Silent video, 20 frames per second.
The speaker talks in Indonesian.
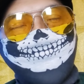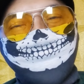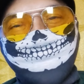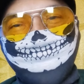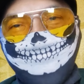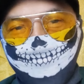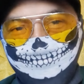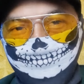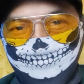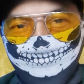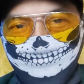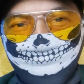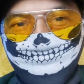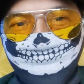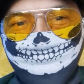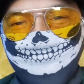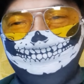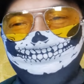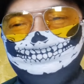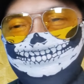yang
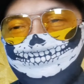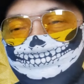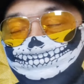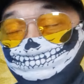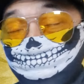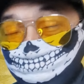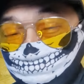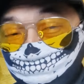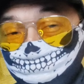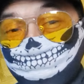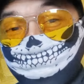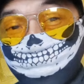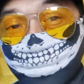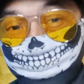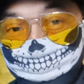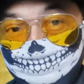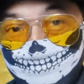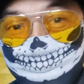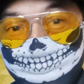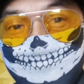sekarang dengan yang dulu
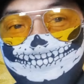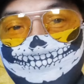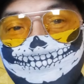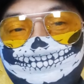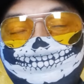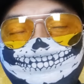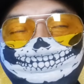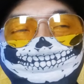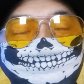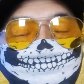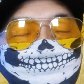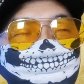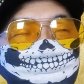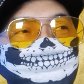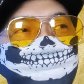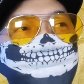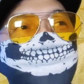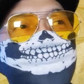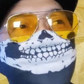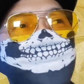berbeda
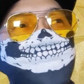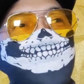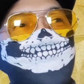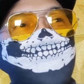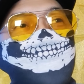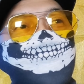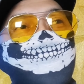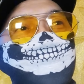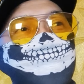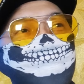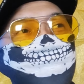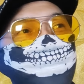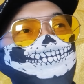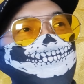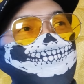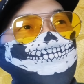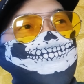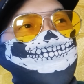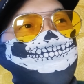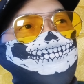teman-teman
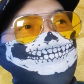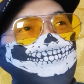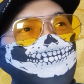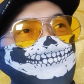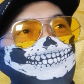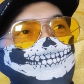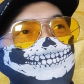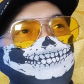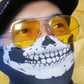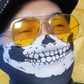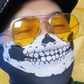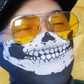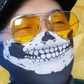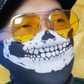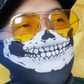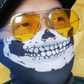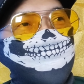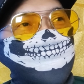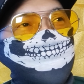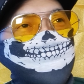cuma ya
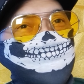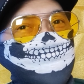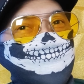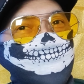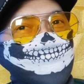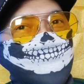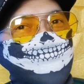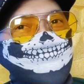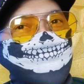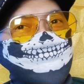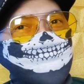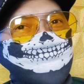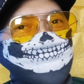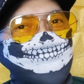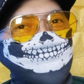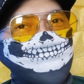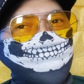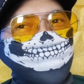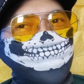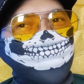intinya
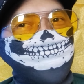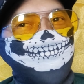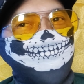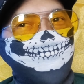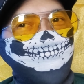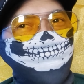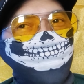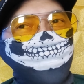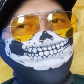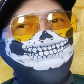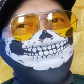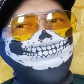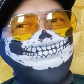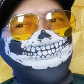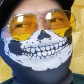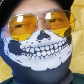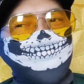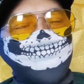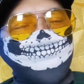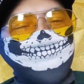dia itu tahu di
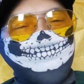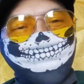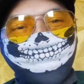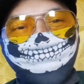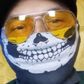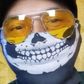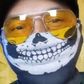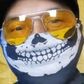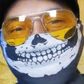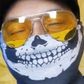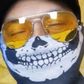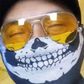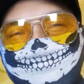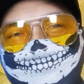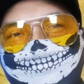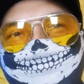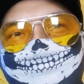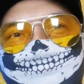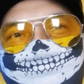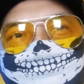mana dia harus
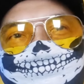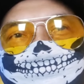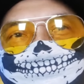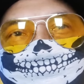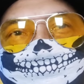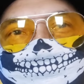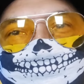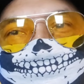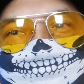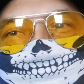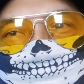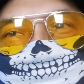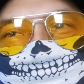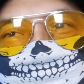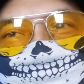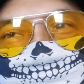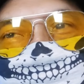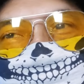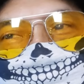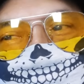bicara
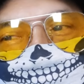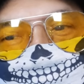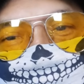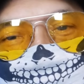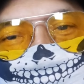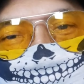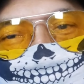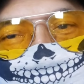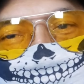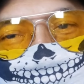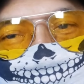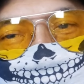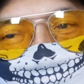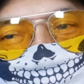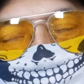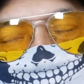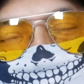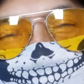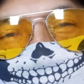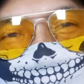jadi dia uh,
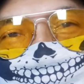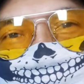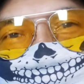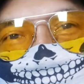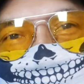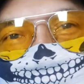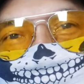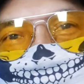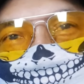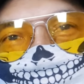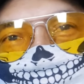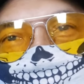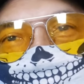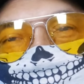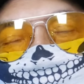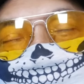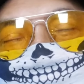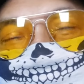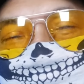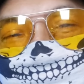paham ya tapi
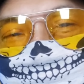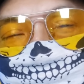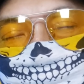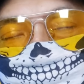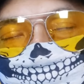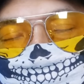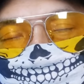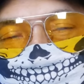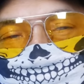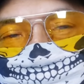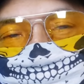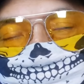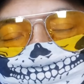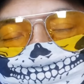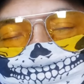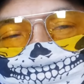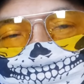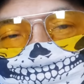kan gini ya teman-teman